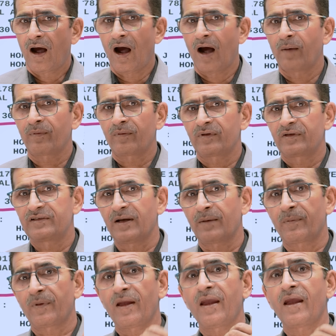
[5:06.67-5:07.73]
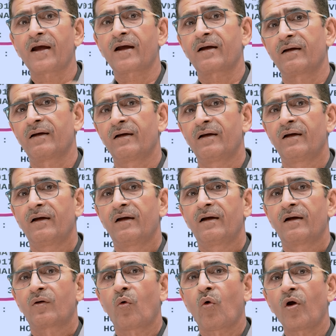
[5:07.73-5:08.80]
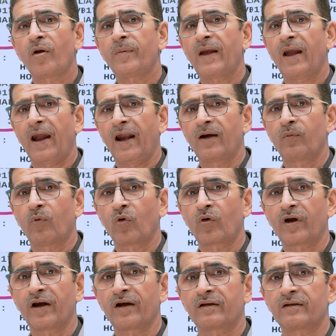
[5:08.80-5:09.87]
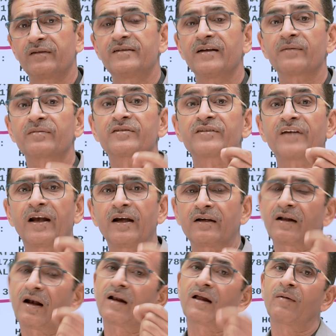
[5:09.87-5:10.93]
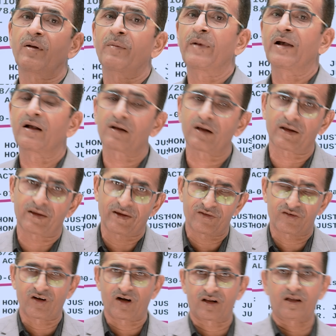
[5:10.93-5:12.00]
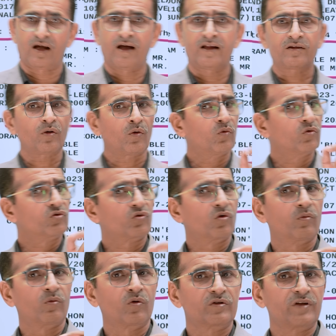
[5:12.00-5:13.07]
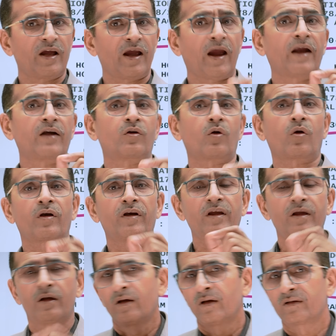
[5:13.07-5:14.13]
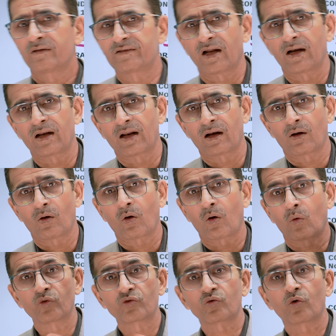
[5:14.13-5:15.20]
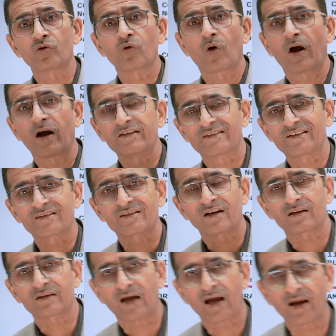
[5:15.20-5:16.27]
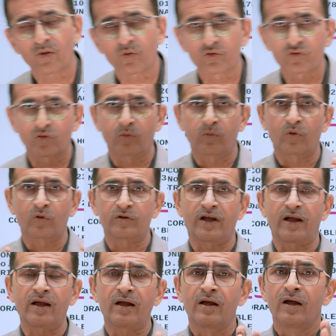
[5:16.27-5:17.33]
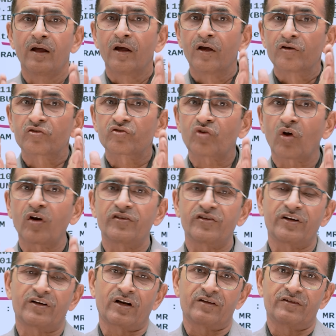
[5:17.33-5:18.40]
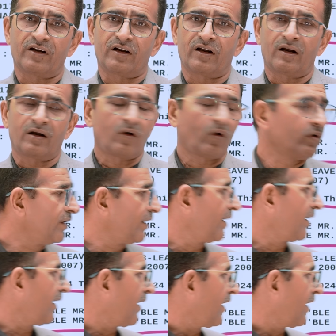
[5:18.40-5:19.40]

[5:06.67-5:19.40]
अब जब एक कोई भी एडवोकेट जब सेंट्रल गवर्नमेंट का केस लड़ता है तो उसको बोलते हैं अटॉर्नी जनरल और उसको जो असिस्ट करता है उसको बोलते हैं सॉलिसिटर जनरल और ये है